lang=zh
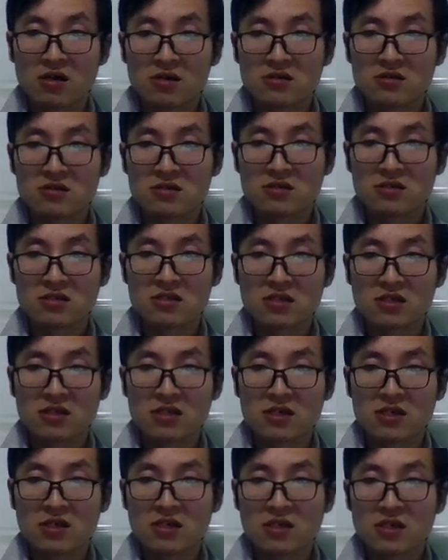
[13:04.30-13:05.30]
子、
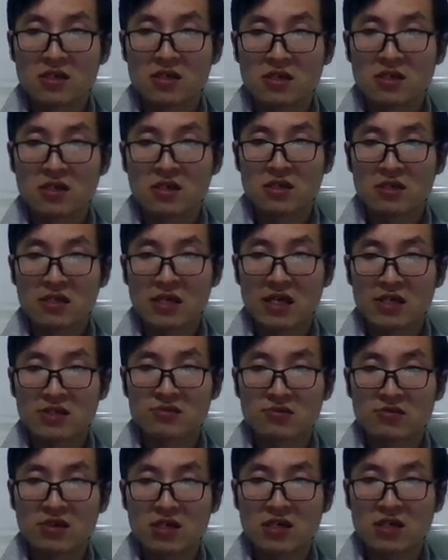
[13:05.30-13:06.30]
男
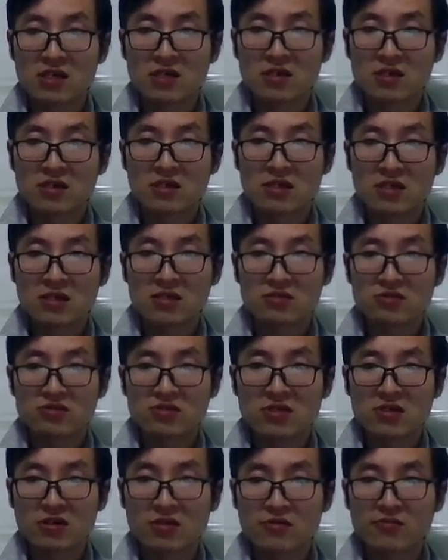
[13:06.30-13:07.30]
爵，这
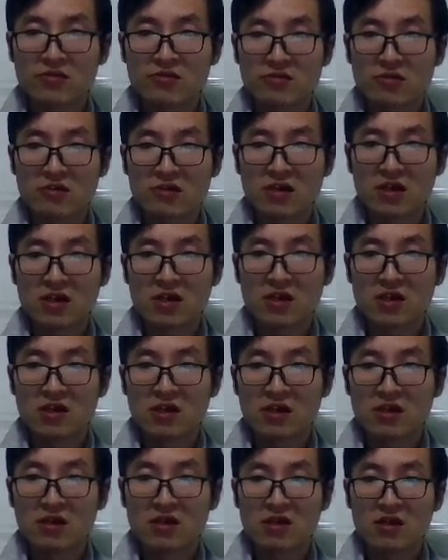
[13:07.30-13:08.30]
些普通人。
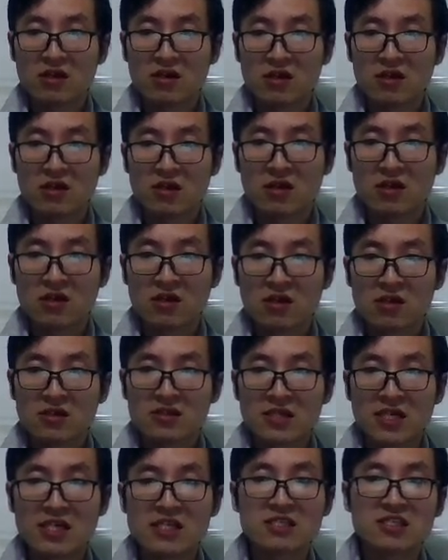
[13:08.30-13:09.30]

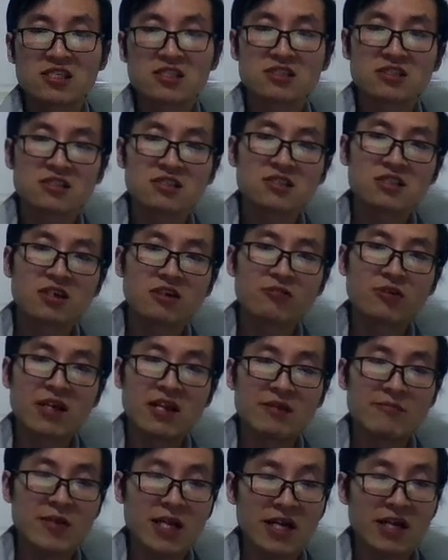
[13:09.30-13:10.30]
等级制社会里
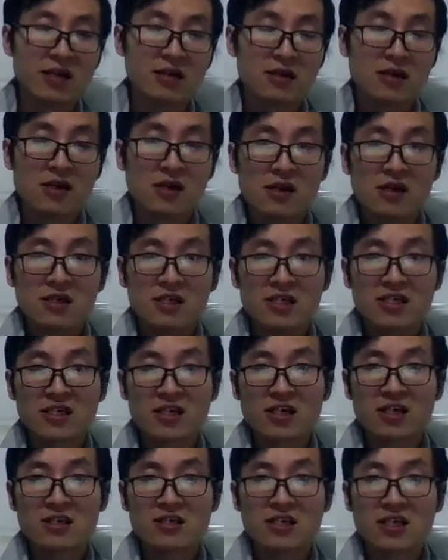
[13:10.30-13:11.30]
面，一
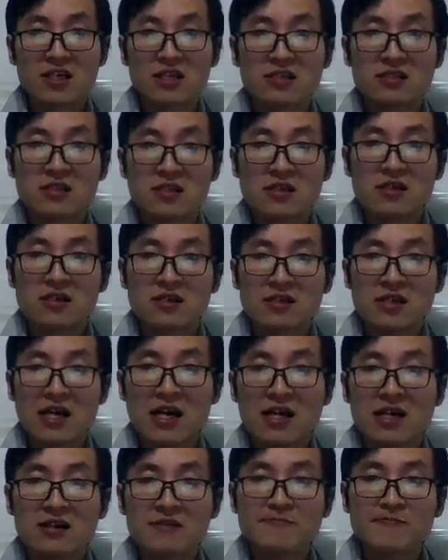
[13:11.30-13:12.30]
个人，
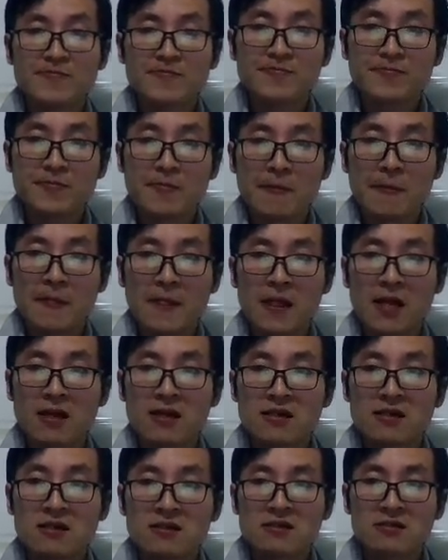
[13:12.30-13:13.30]
他，
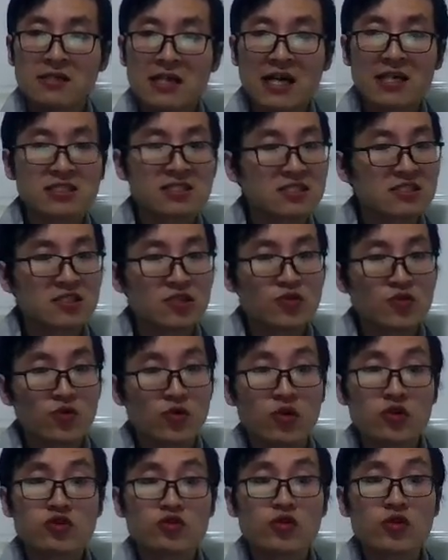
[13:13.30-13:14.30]
他自己如
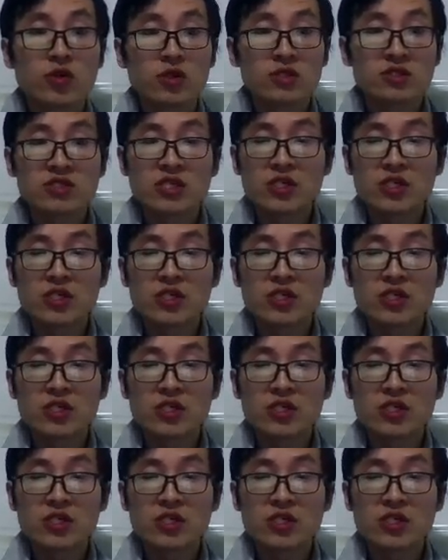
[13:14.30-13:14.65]
果说身